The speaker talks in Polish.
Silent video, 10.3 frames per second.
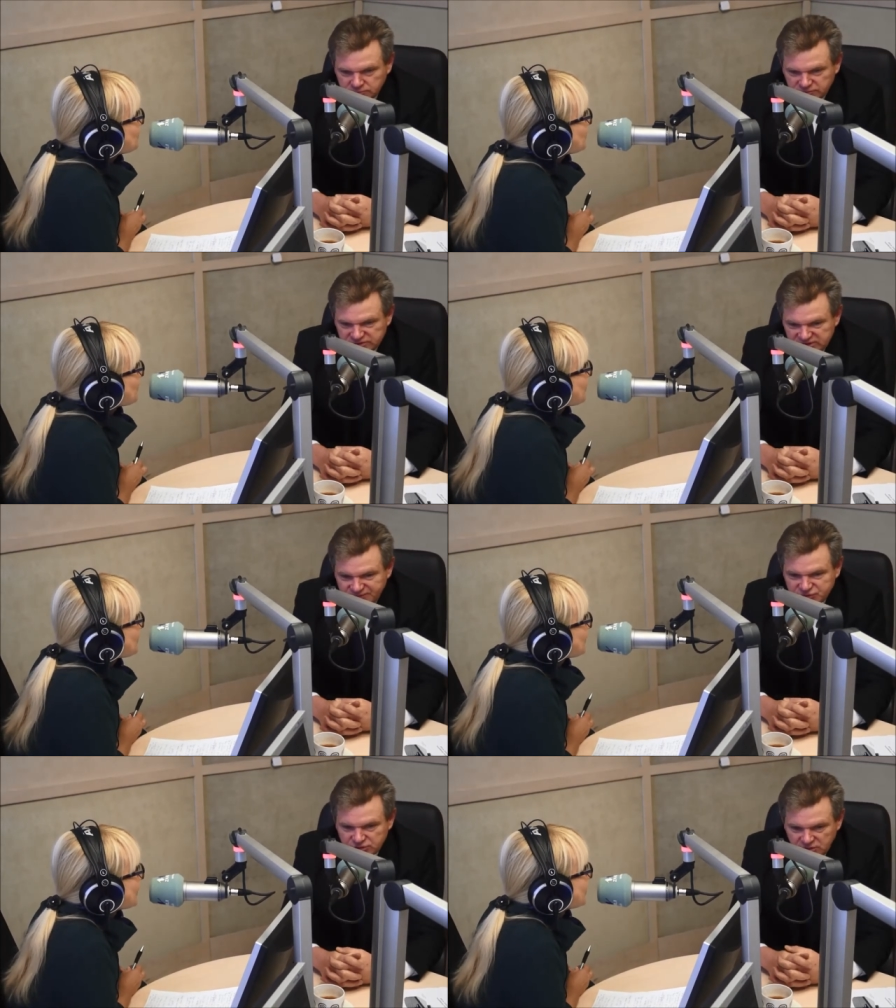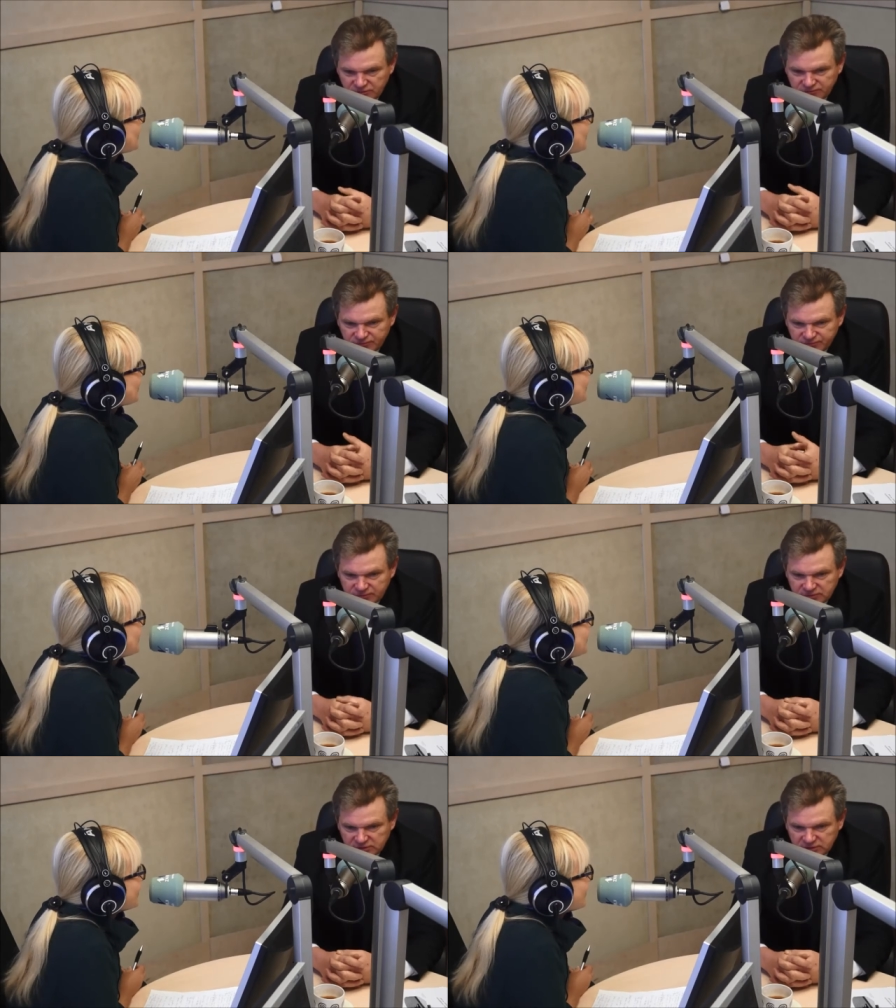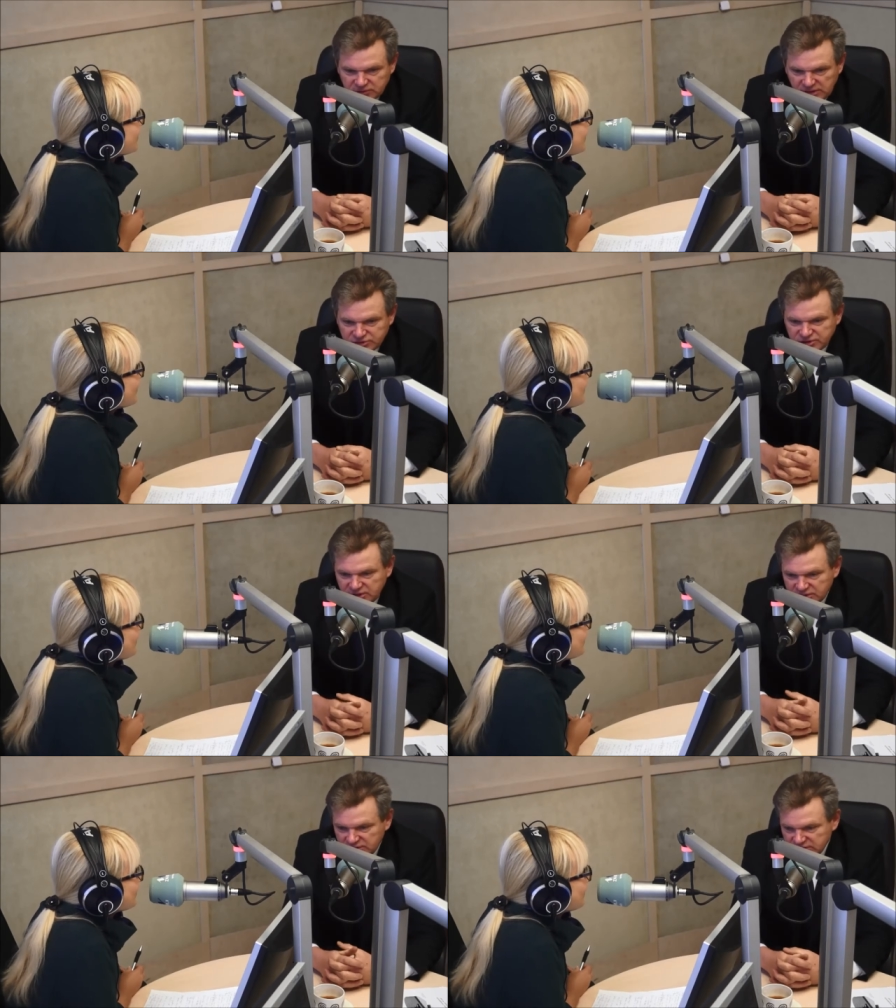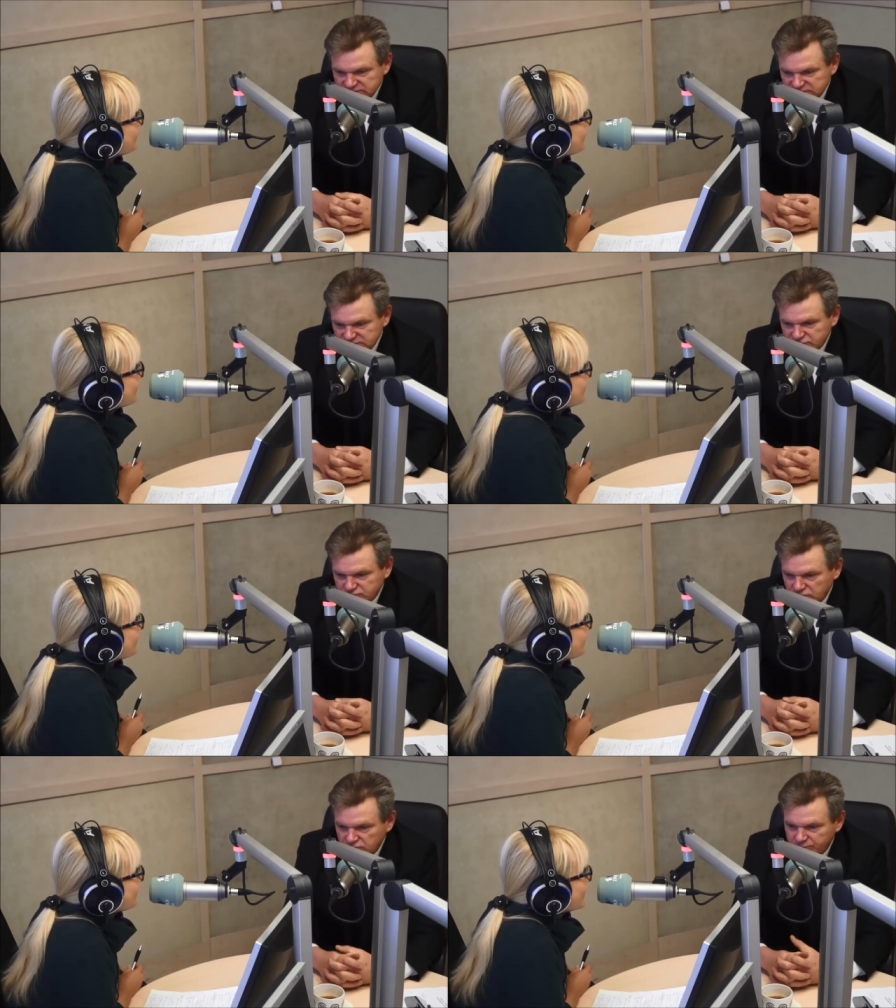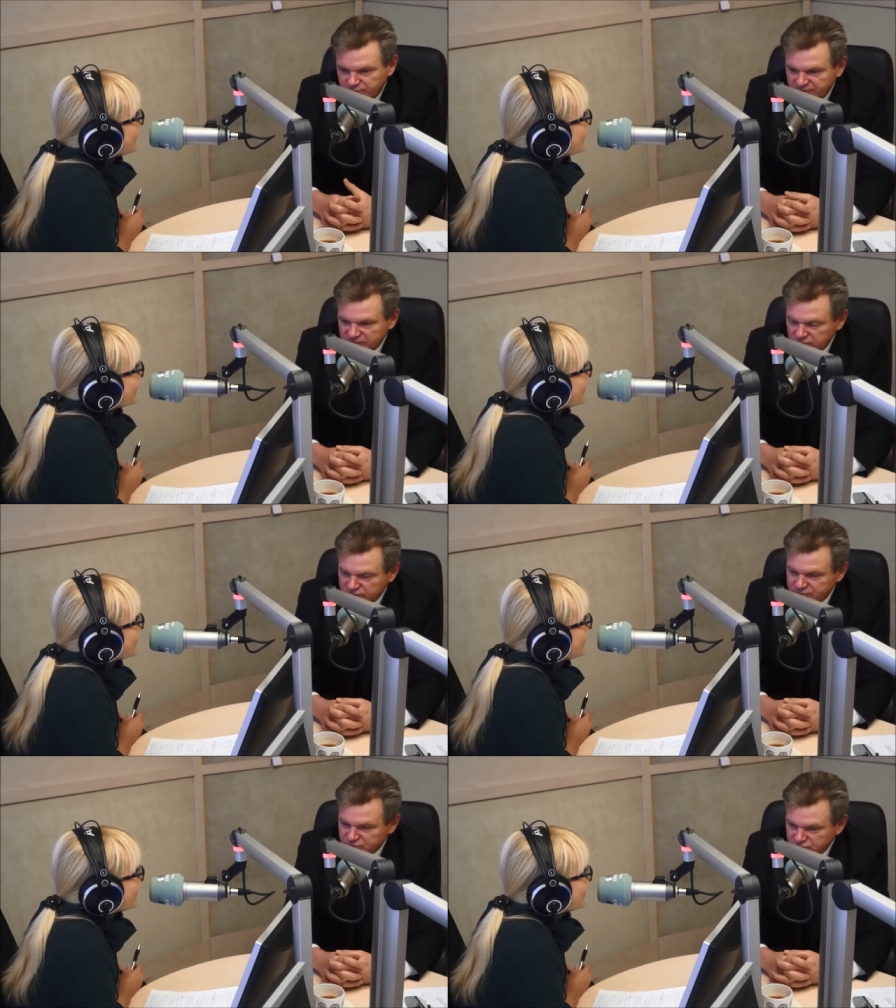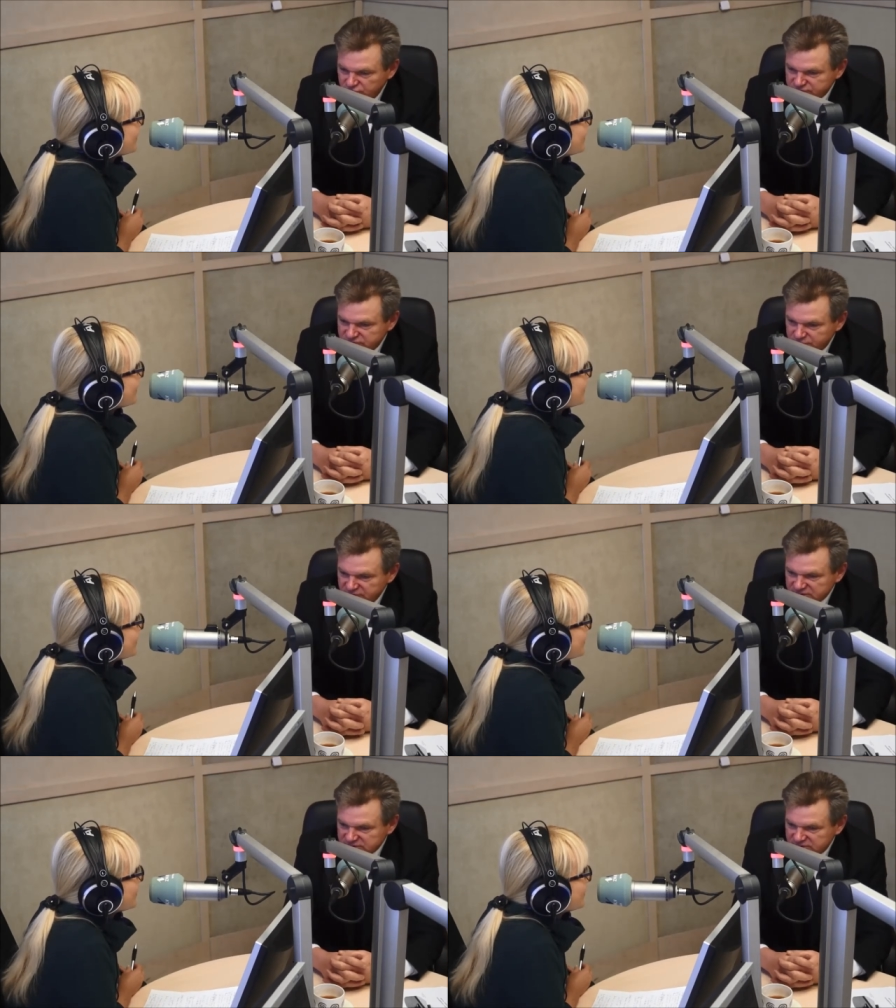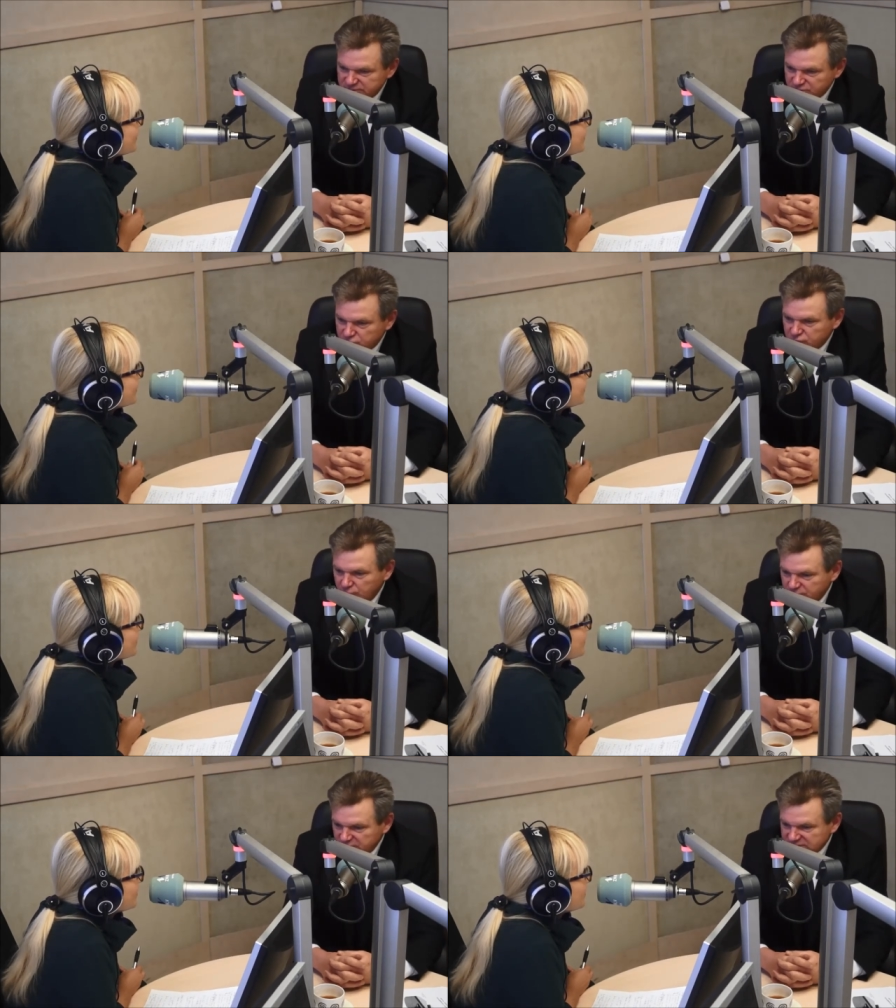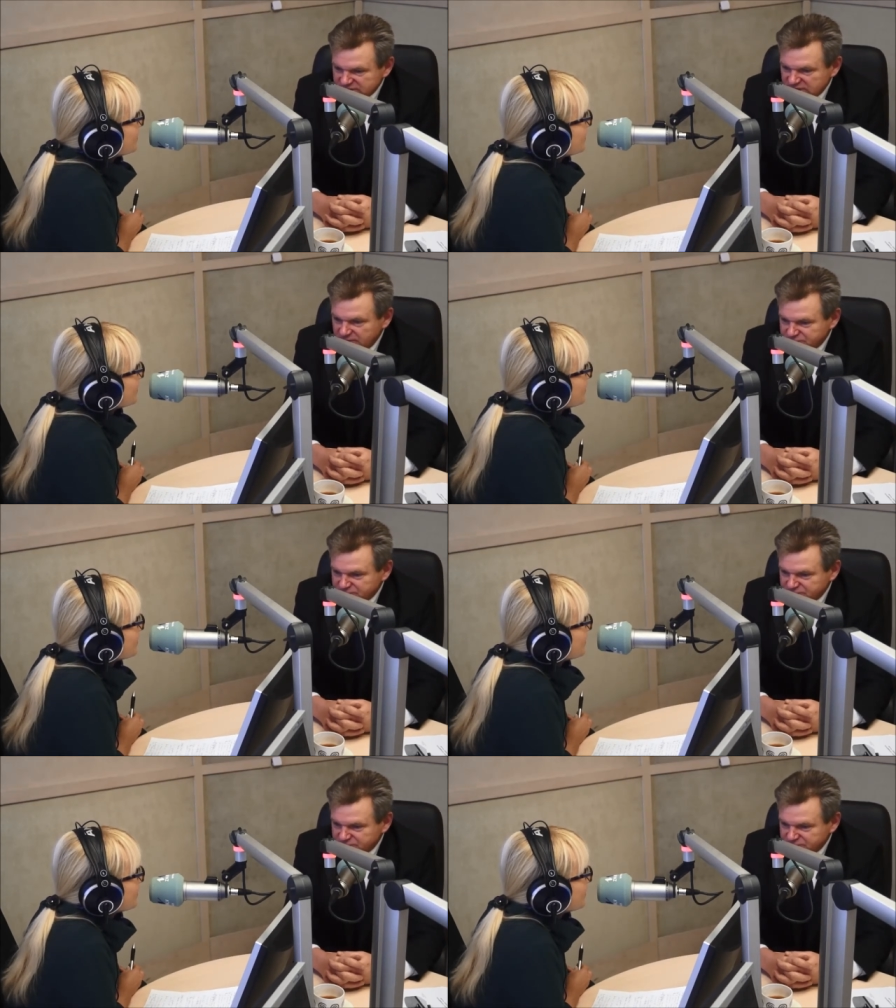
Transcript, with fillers: Zawsze w e, każdej kadencji są pewne rozbieżności między tym, kto by chciał